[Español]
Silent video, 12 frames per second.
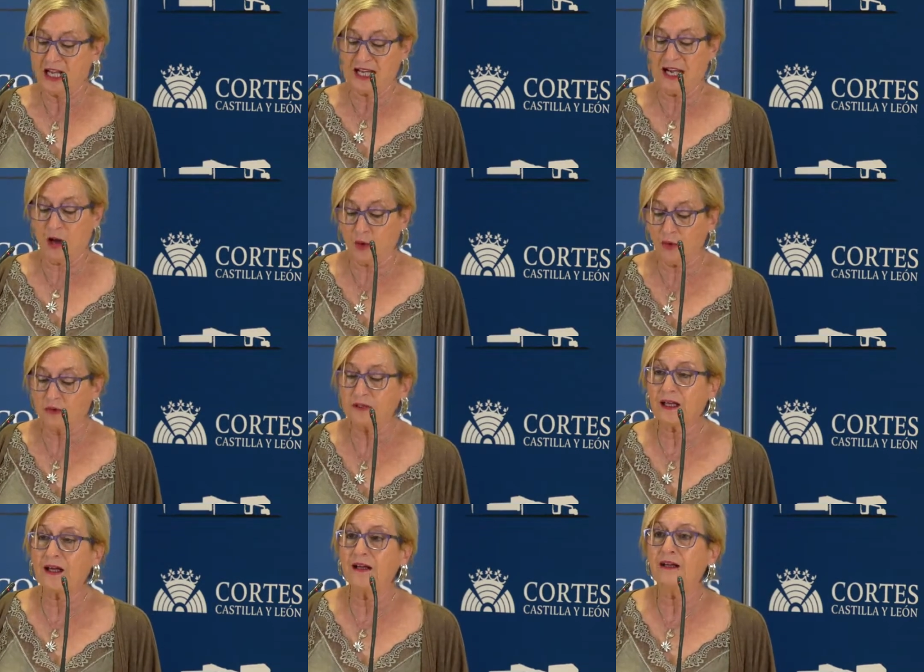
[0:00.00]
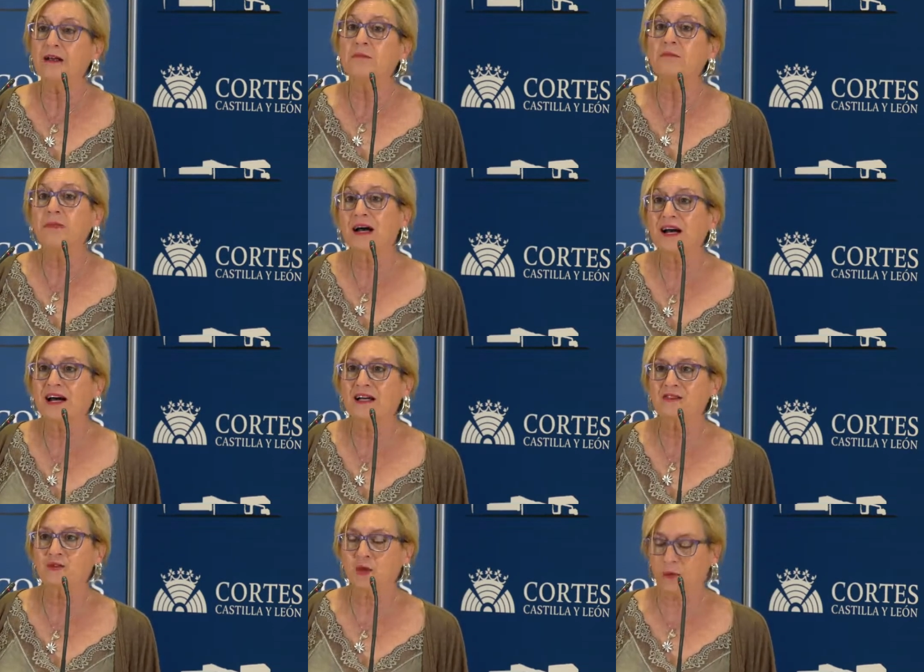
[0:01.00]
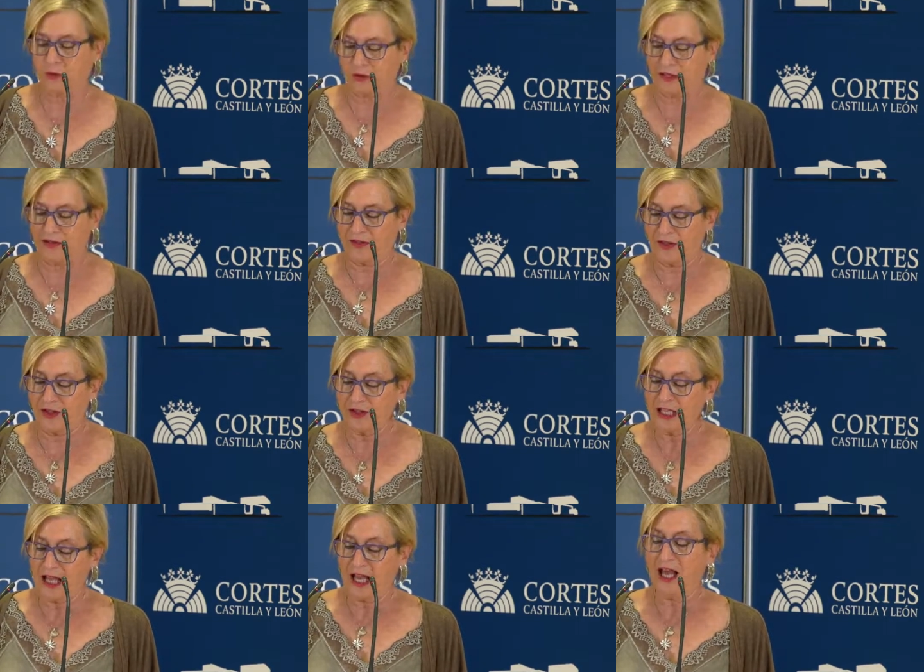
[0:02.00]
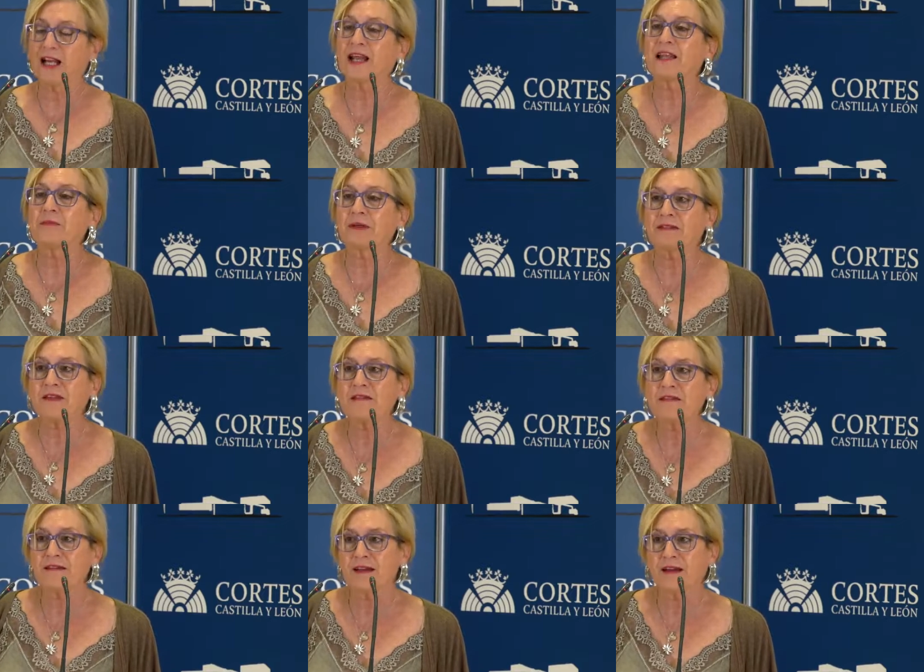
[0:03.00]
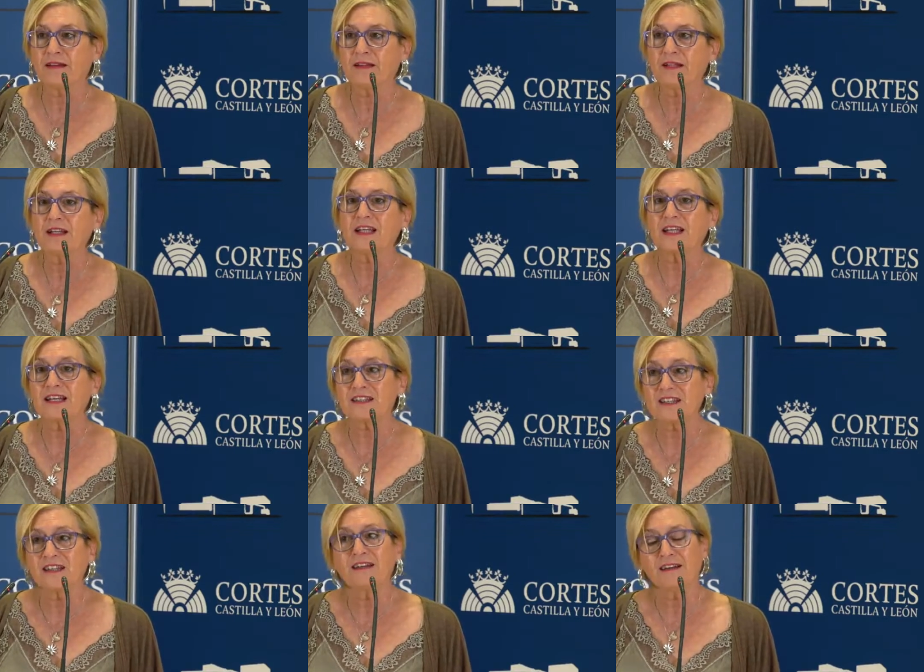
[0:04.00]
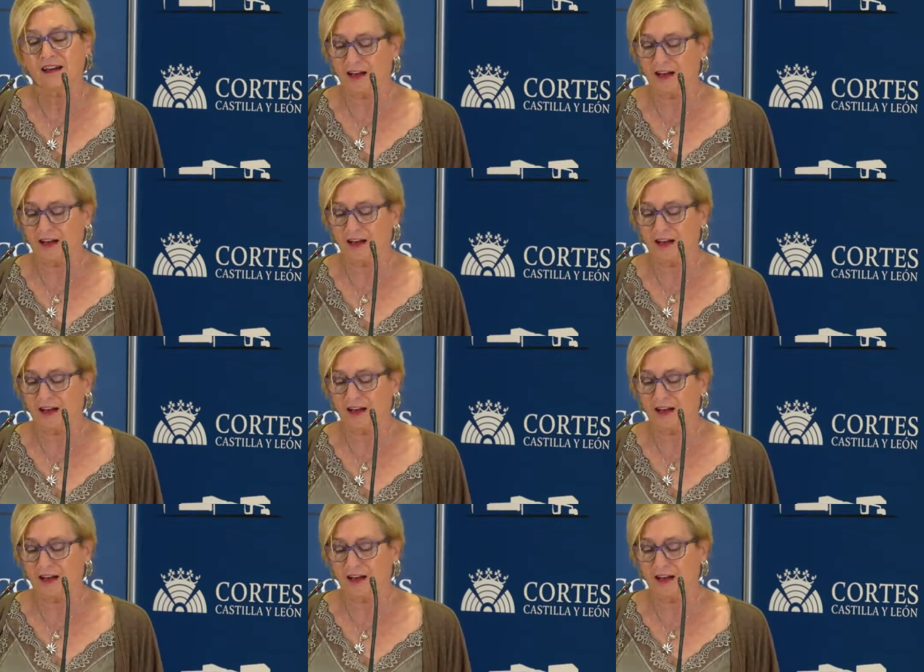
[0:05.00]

La Junta baja su aportación a la dependencia y así